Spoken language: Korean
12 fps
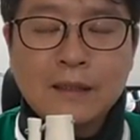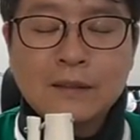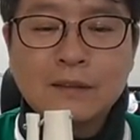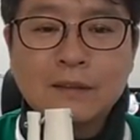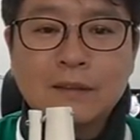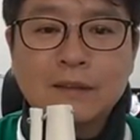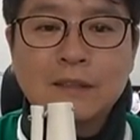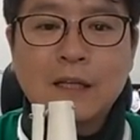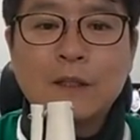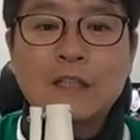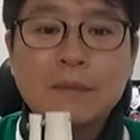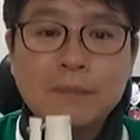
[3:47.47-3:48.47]
그래서 그거는
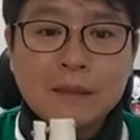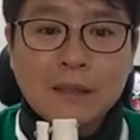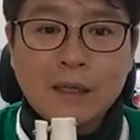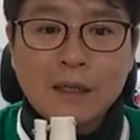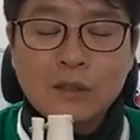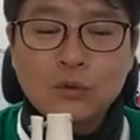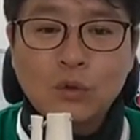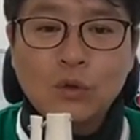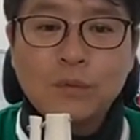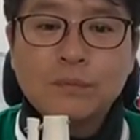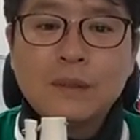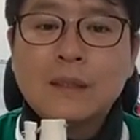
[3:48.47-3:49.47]
삼자마다
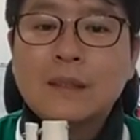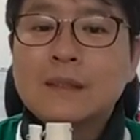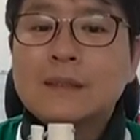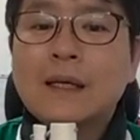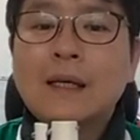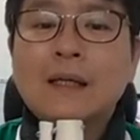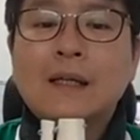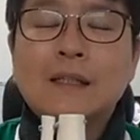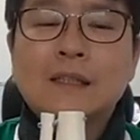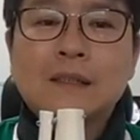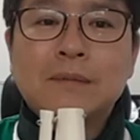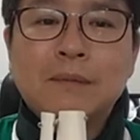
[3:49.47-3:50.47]
조금 차이가
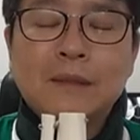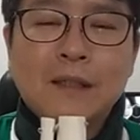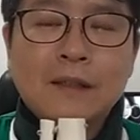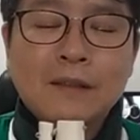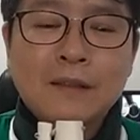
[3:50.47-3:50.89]
있습니다.